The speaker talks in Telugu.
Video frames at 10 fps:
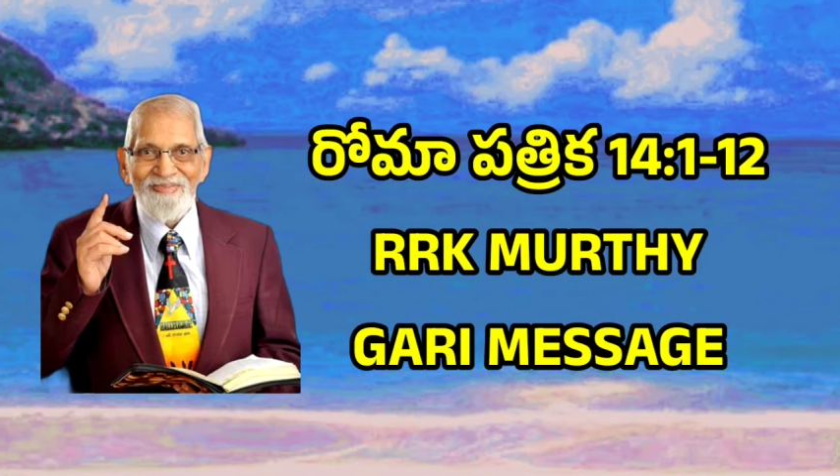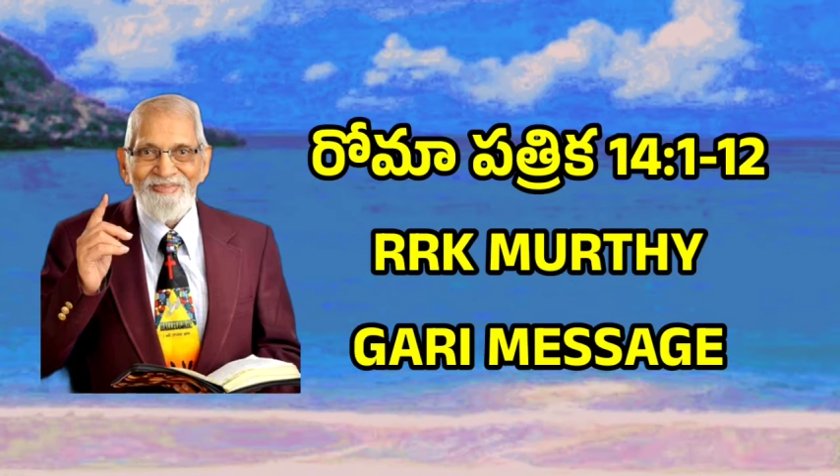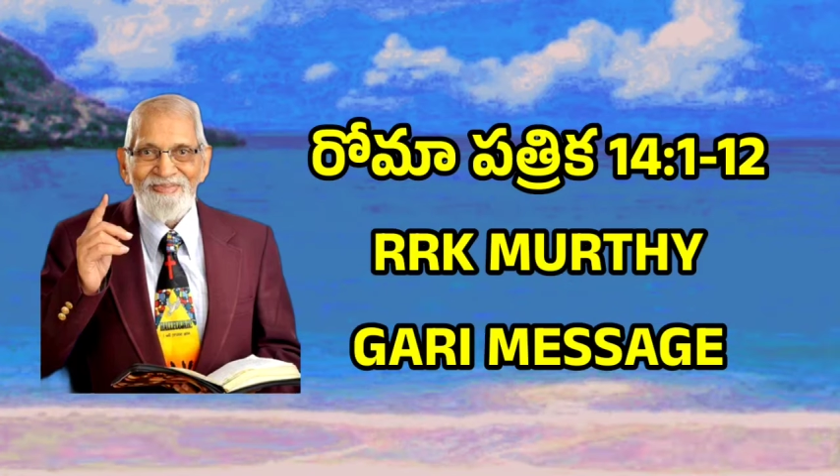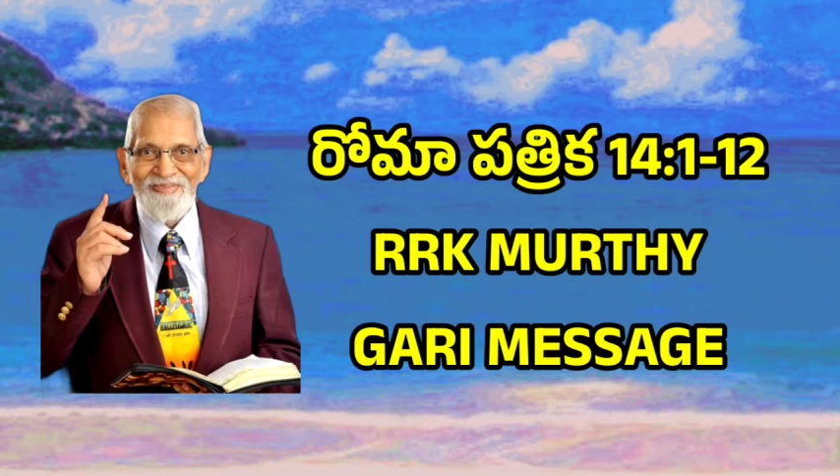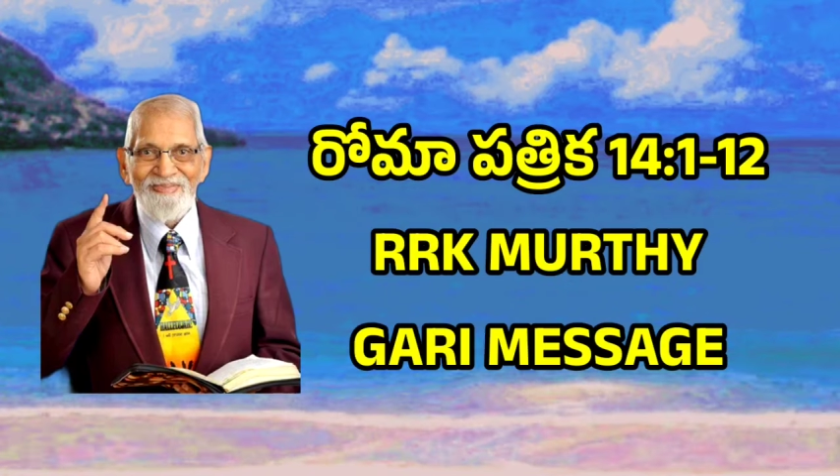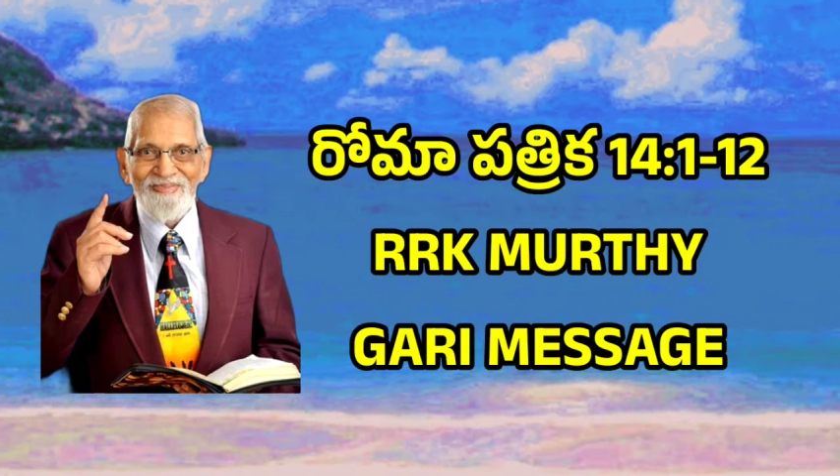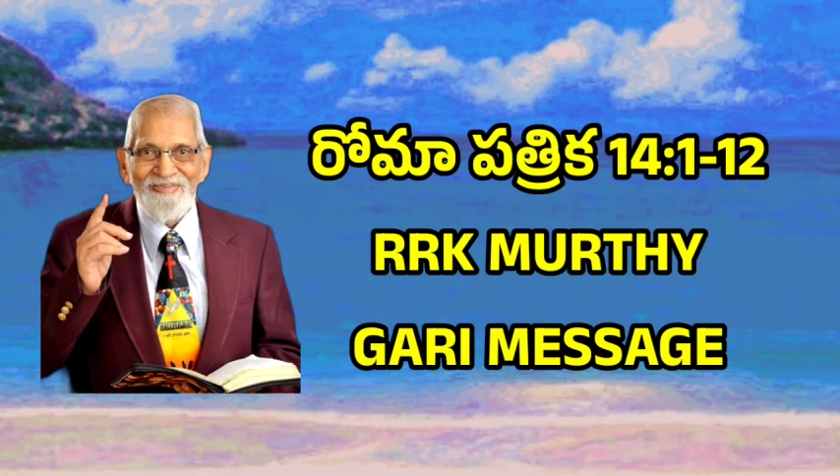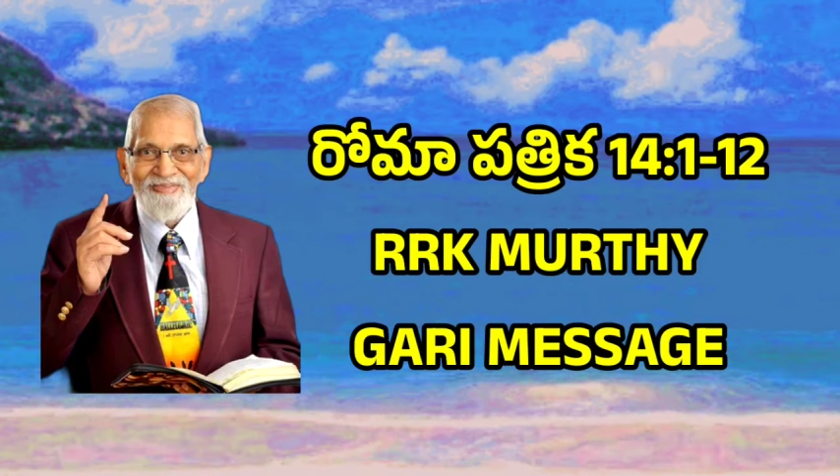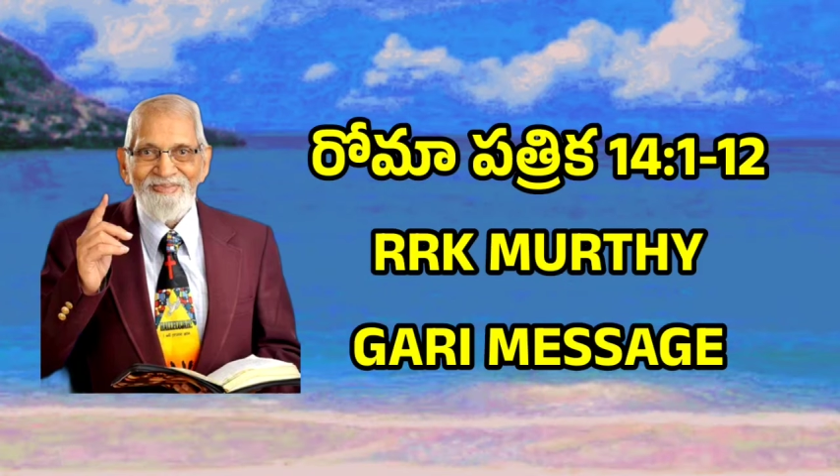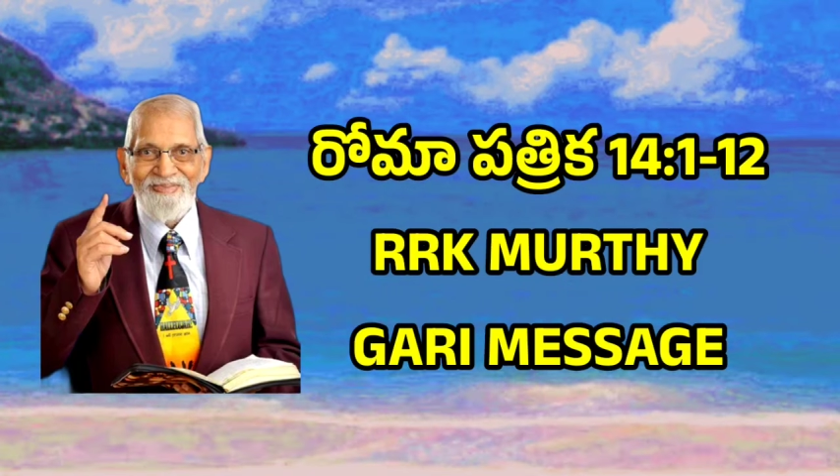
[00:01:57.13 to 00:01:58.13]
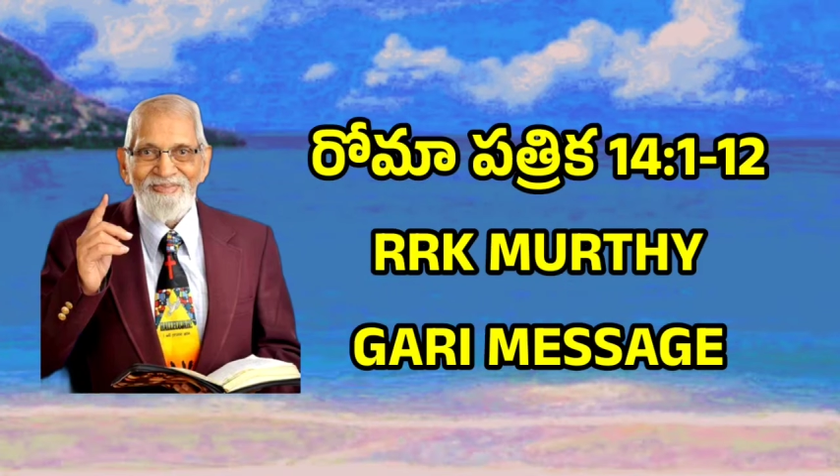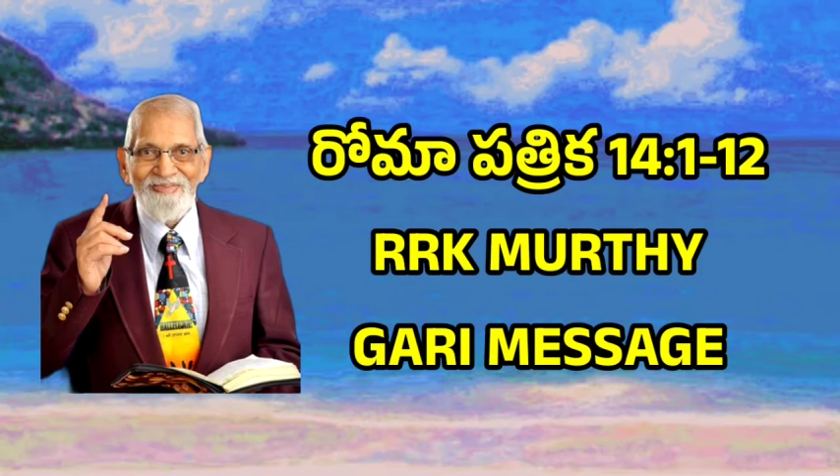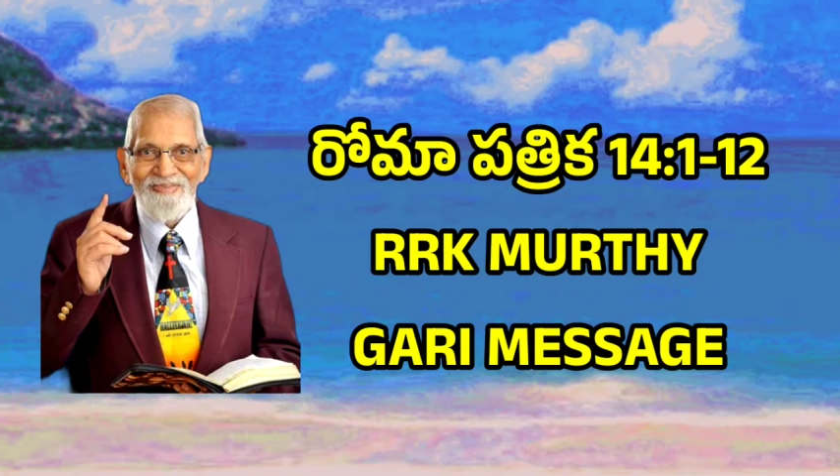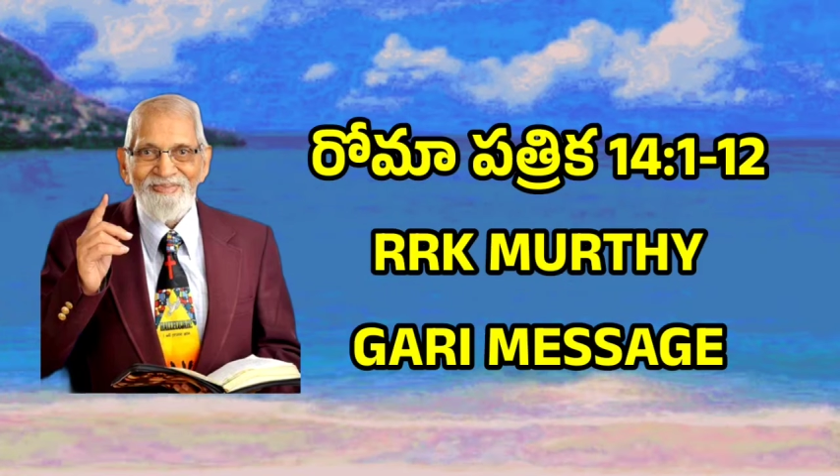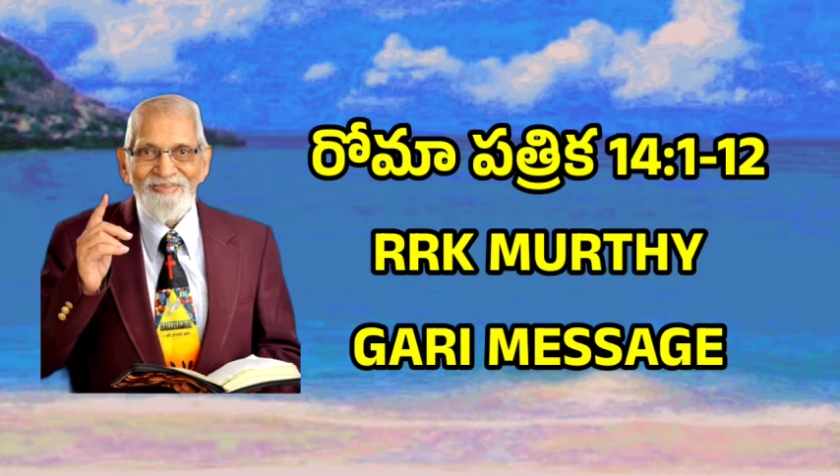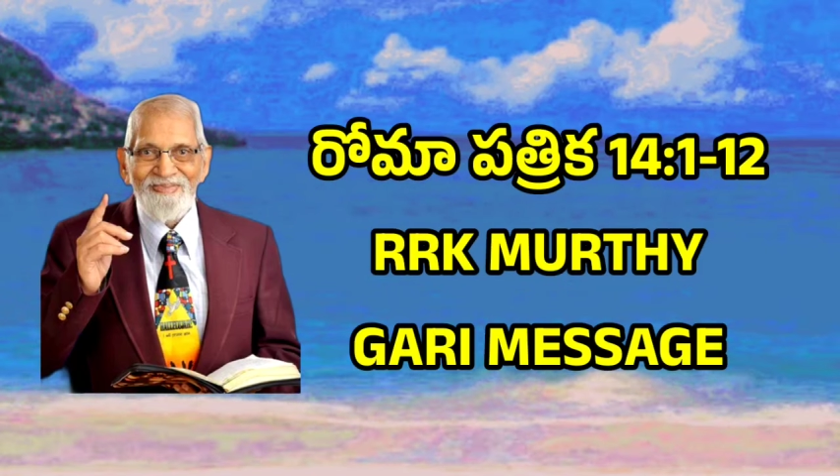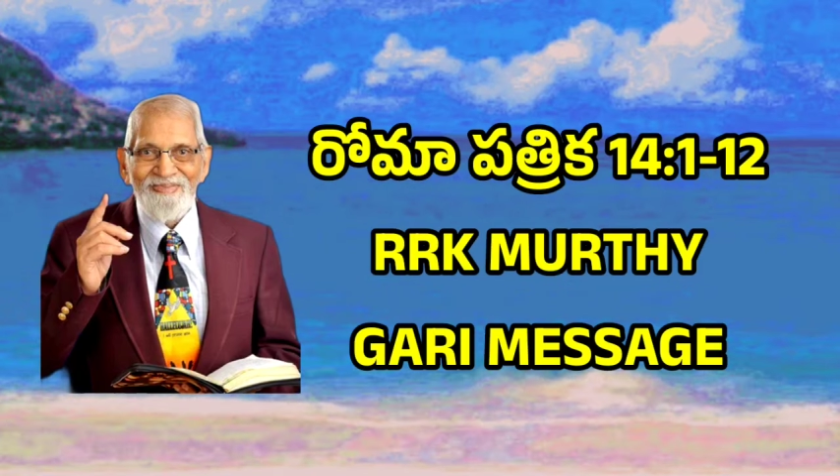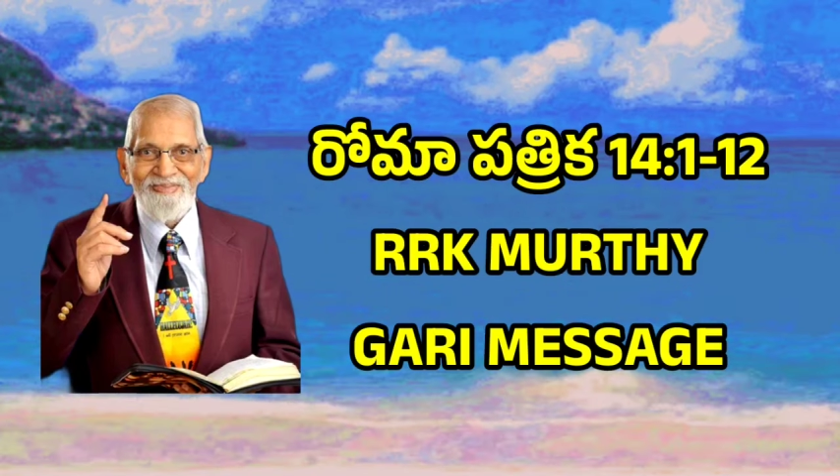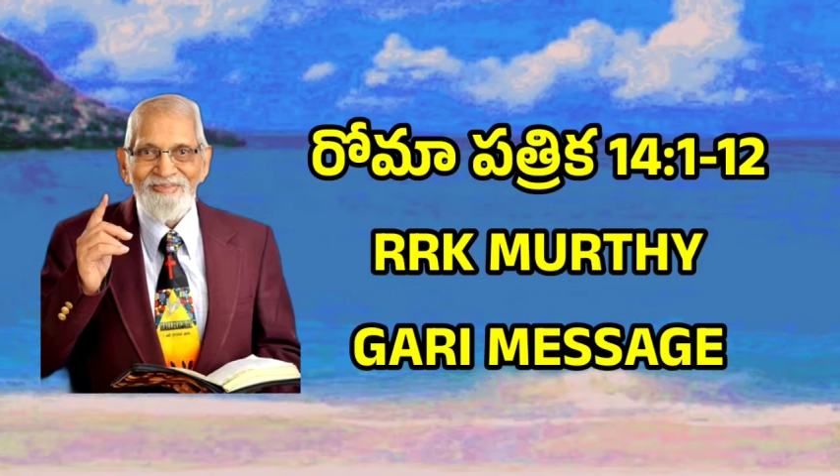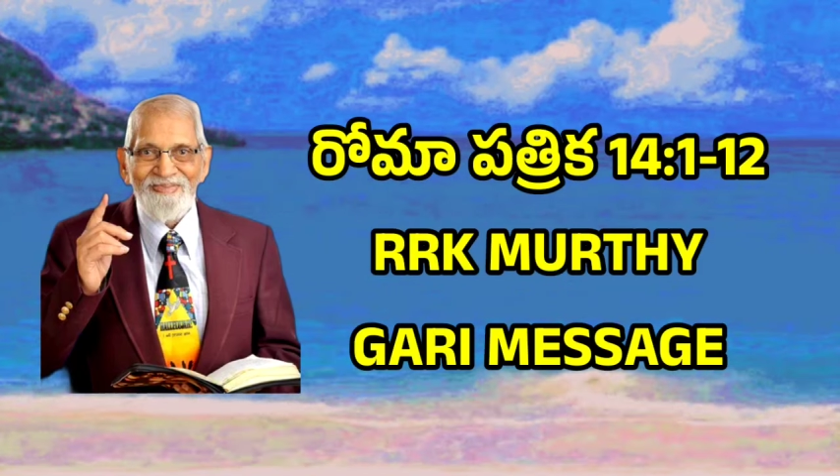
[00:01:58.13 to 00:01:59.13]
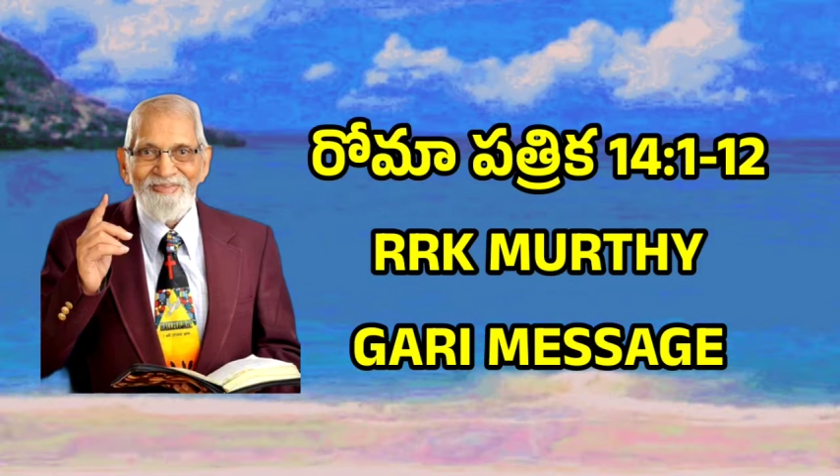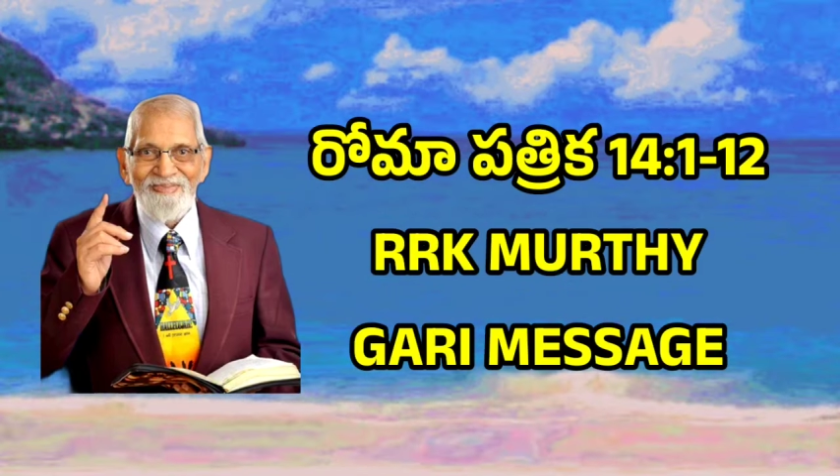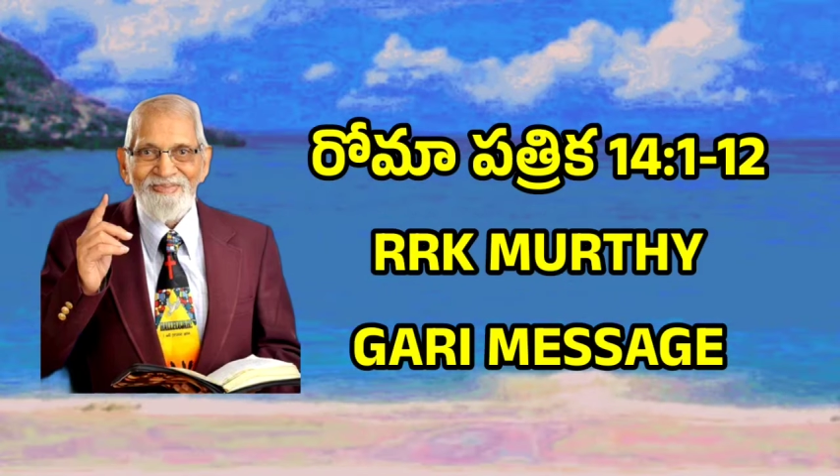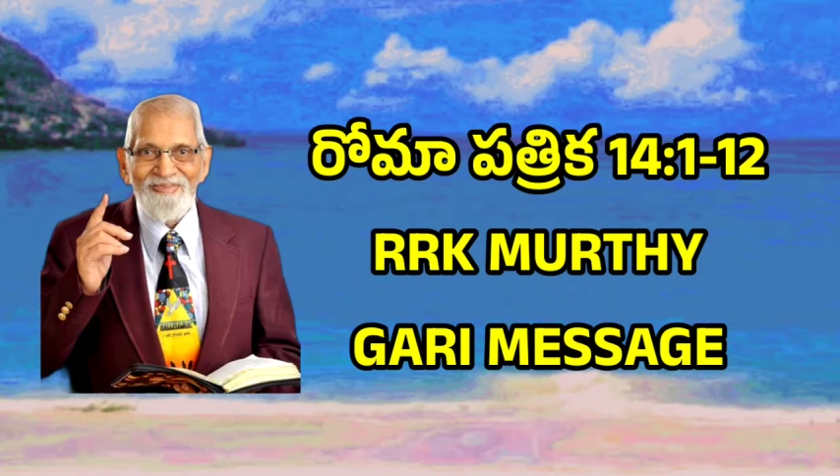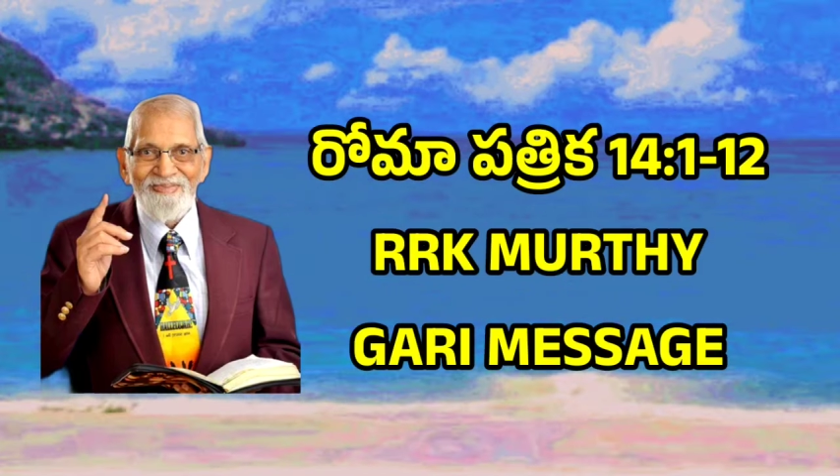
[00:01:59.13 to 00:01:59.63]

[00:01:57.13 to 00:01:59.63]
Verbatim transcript: చేతల్లో కానరావాలి ఈ